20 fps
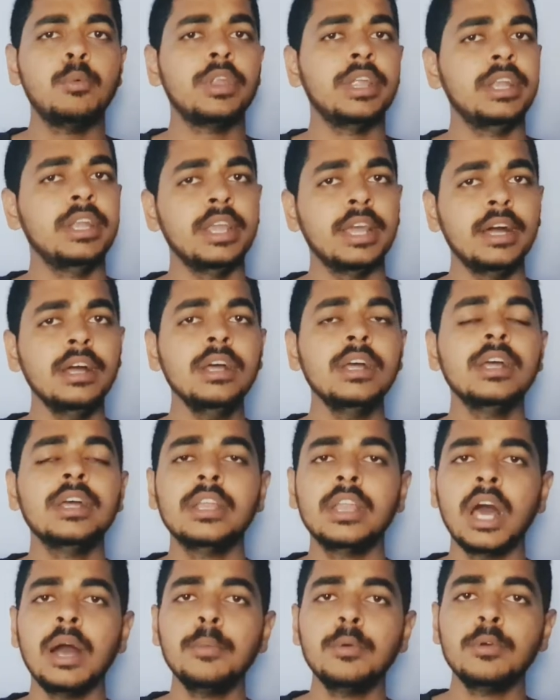ஒரு இந்தியா
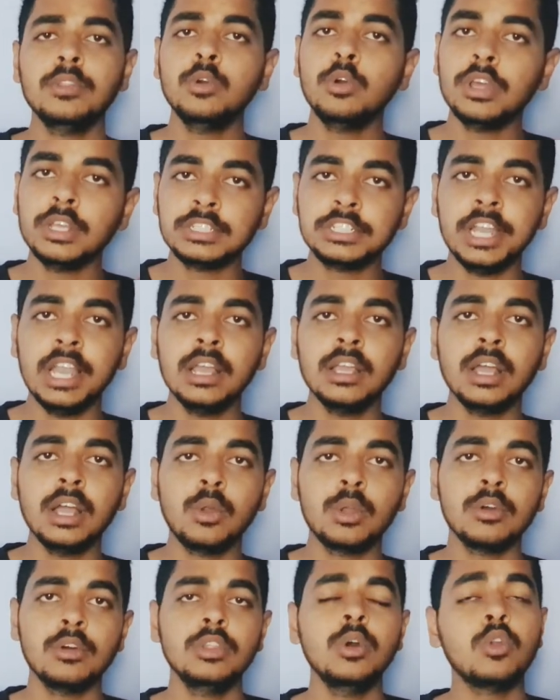நாம் வந்து ஒரு
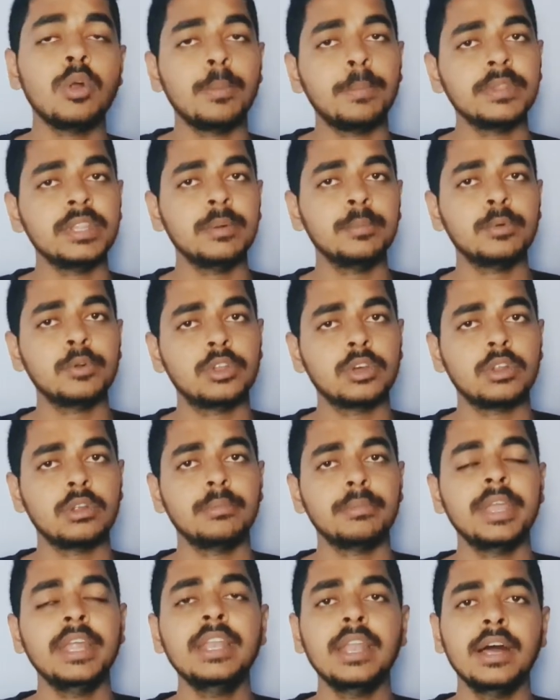ஸ்ரீலங்காவோட வந்து ஒரு ஒப்பந்தம் போட்டுக்கிறோம்
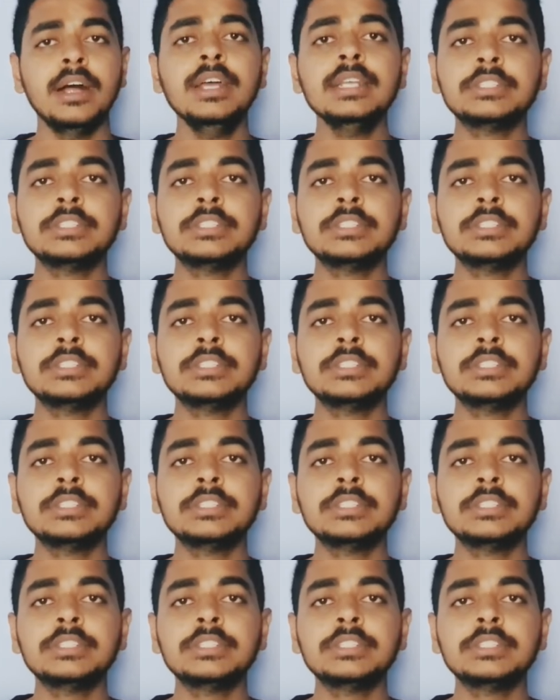என்னன்னா